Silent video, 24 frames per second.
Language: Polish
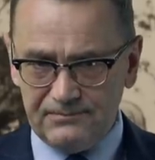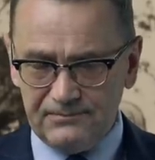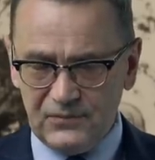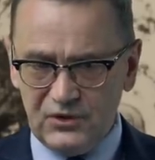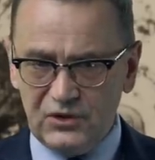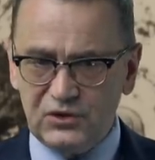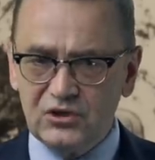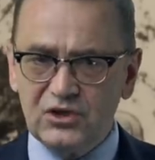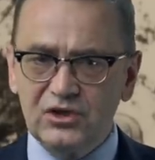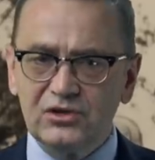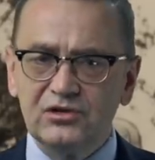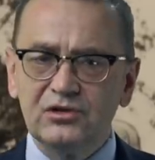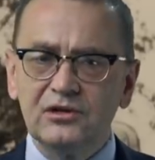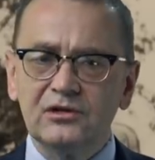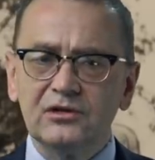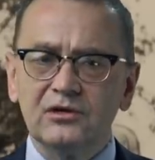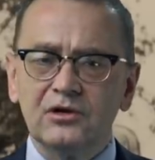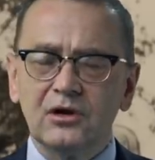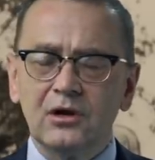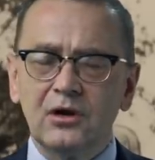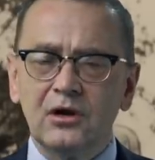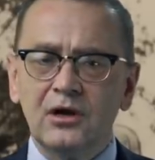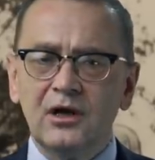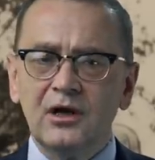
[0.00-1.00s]
I nie
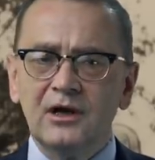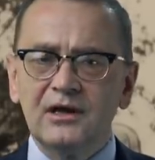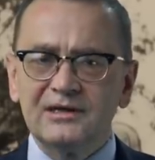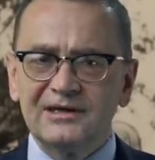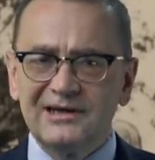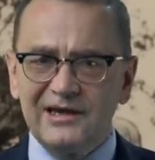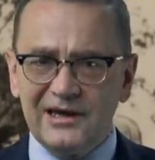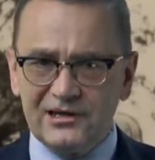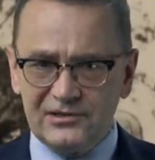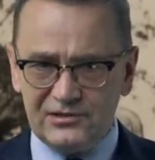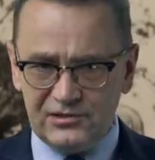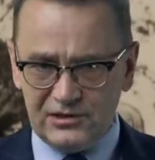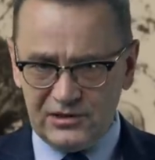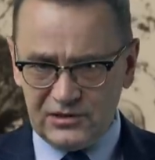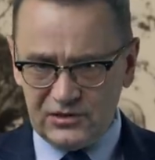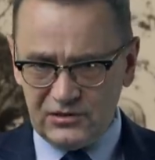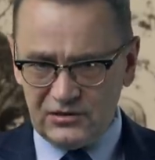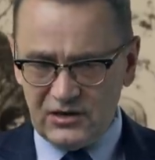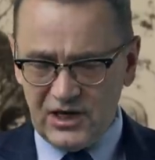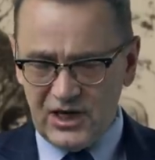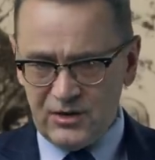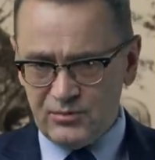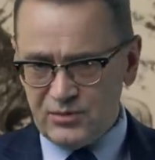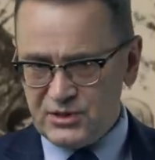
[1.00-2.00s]
tylko
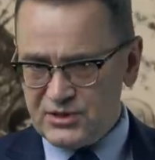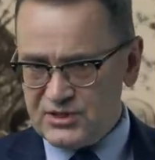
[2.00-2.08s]
dlatego, aby